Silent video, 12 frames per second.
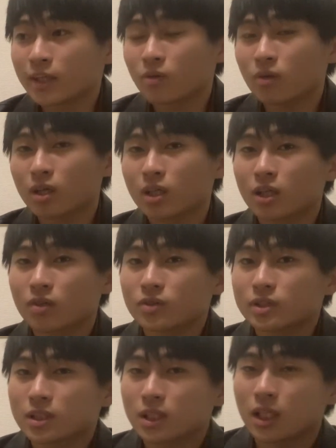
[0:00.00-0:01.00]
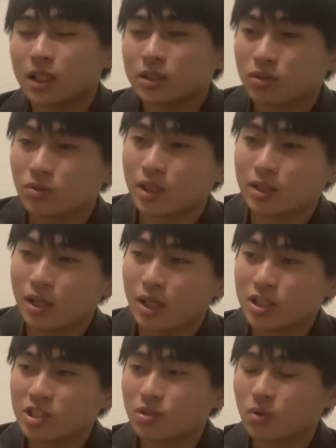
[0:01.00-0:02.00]
これからどうせさ、その新
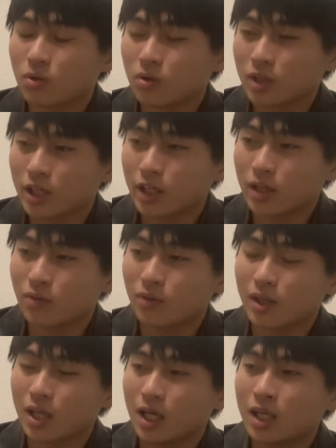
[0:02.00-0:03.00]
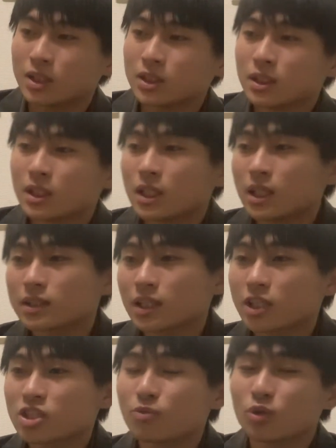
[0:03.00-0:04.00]
しいところでいろんな
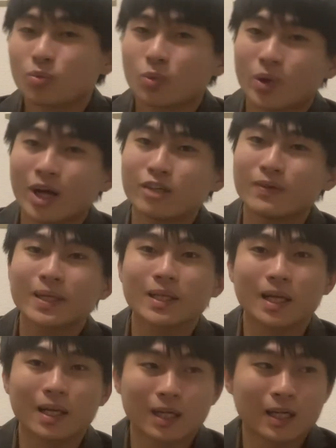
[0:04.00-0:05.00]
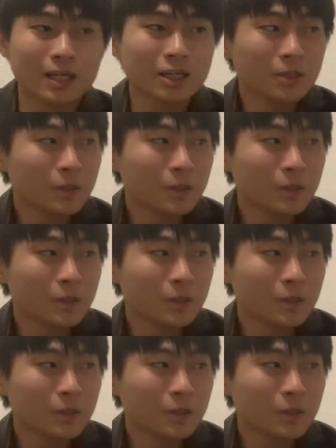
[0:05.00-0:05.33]
新しいものをもらうわけだから、